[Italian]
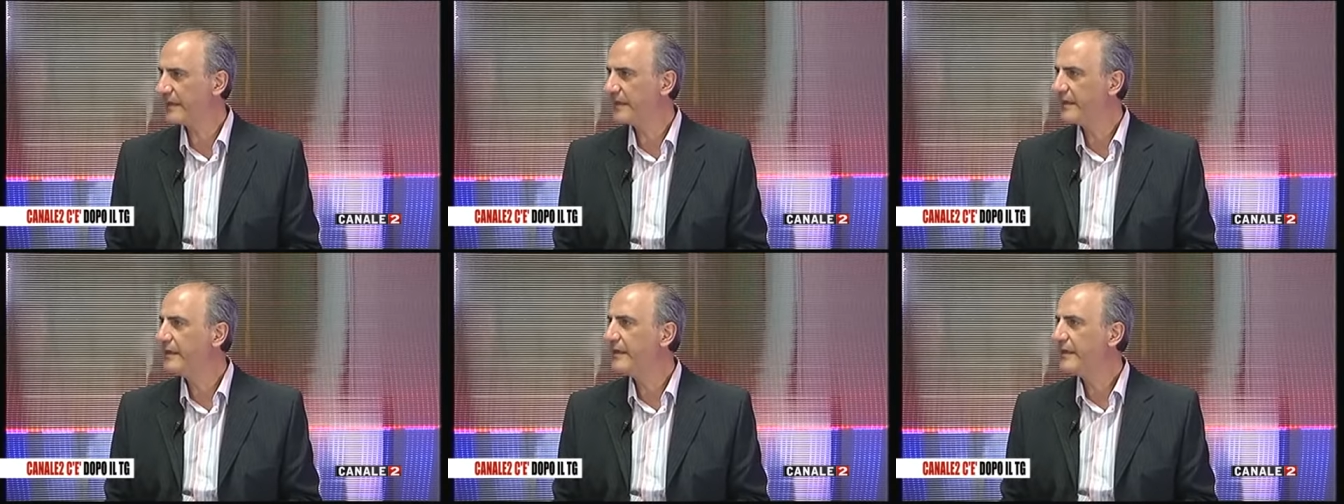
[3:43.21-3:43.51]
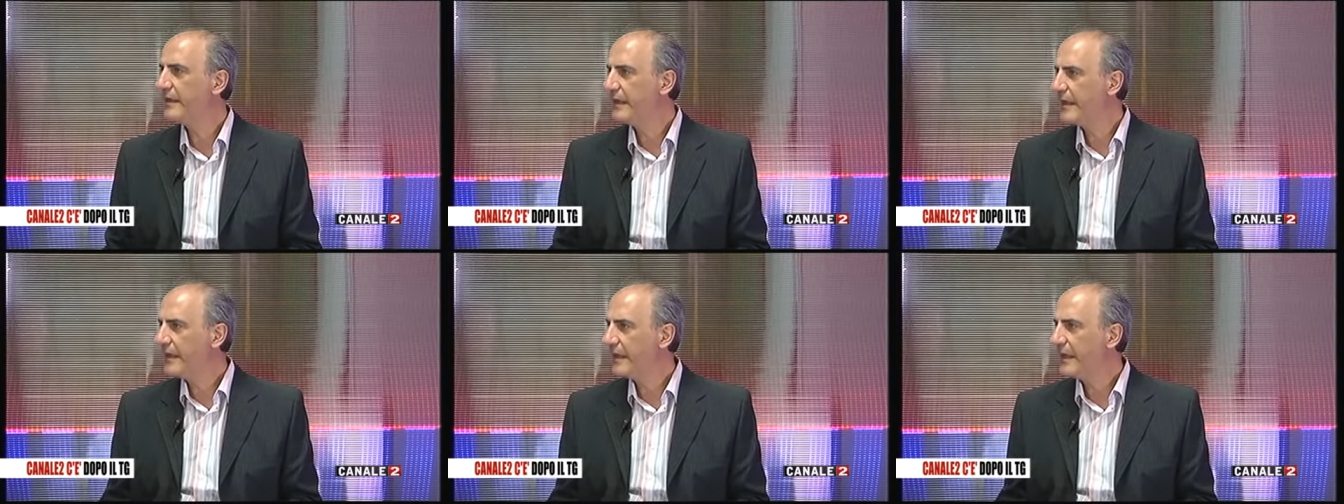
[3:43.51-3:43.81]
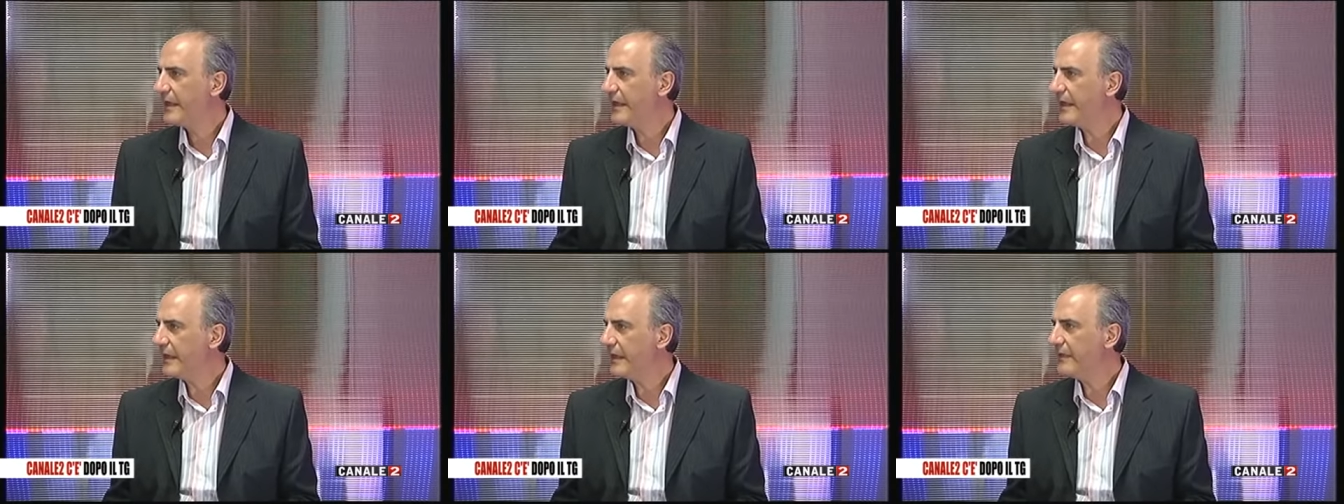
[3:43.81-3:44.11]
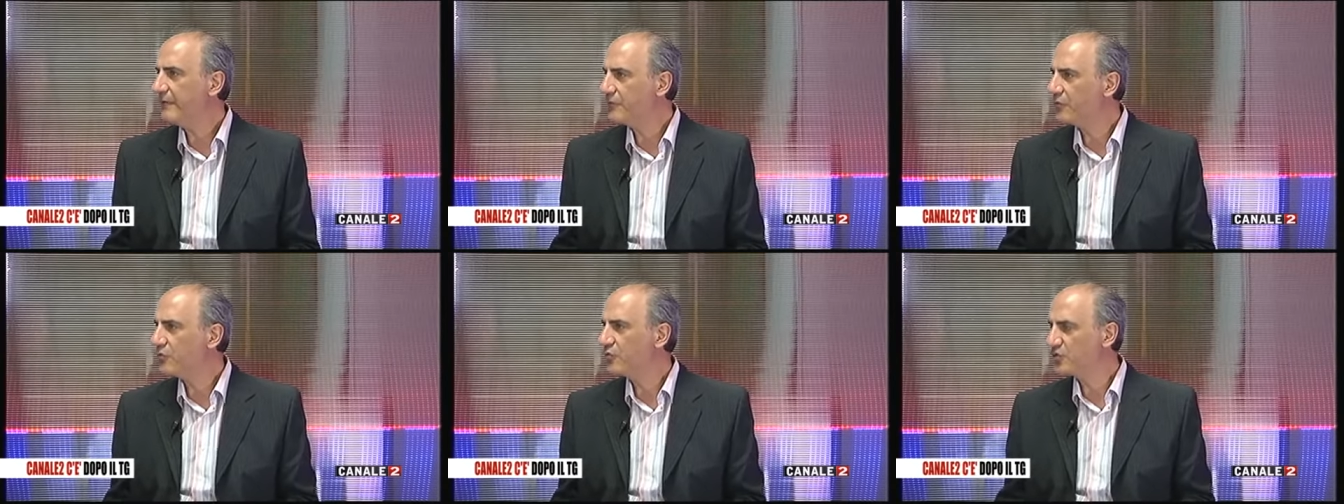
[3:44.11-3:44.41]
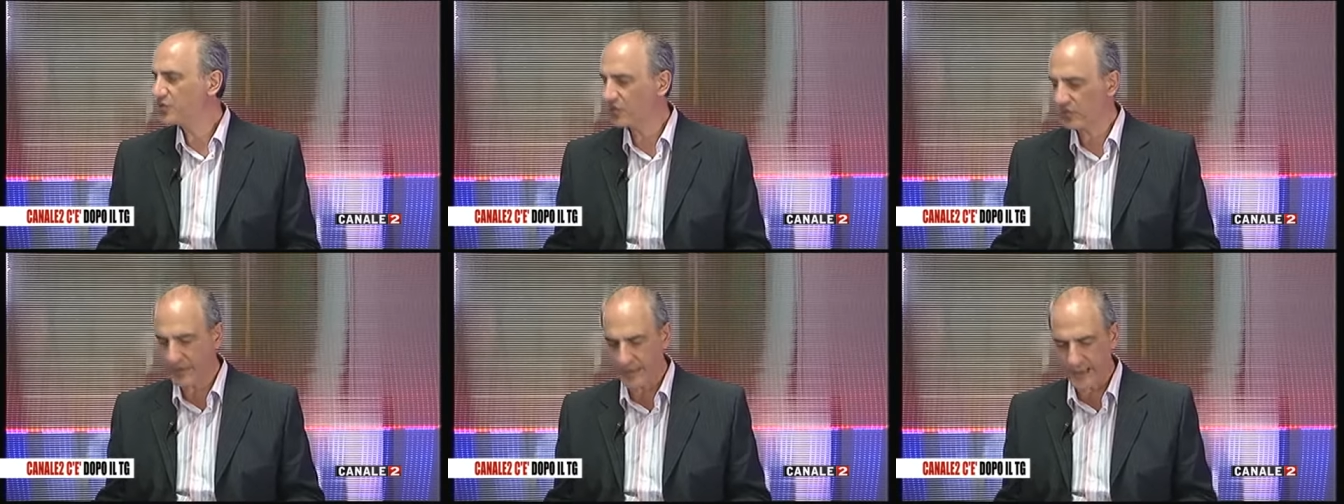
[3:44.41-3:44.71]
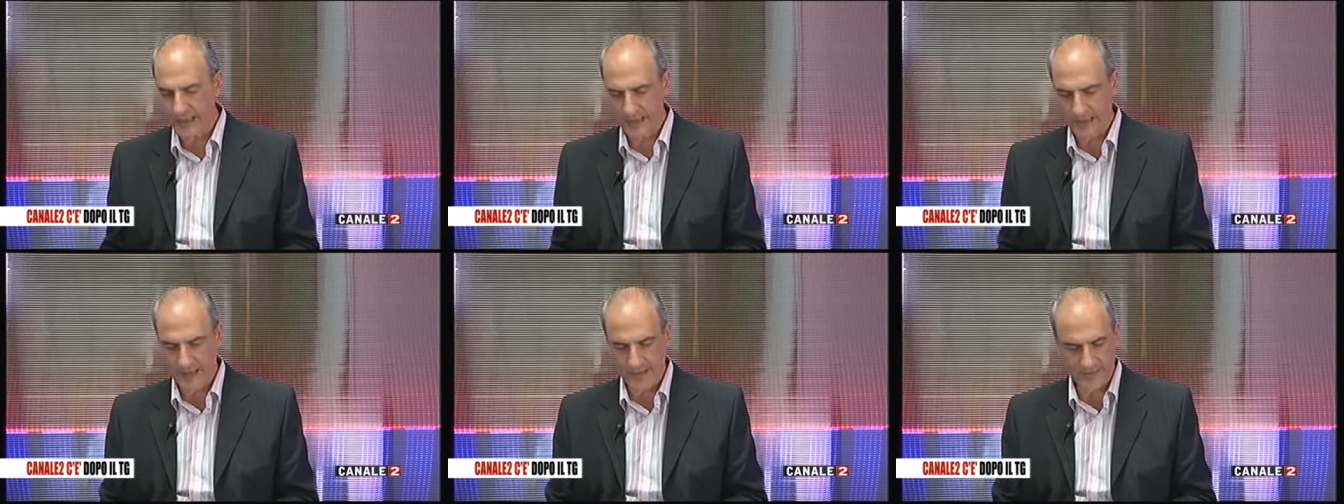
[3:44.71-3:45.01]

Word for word: Mm. E è giusto che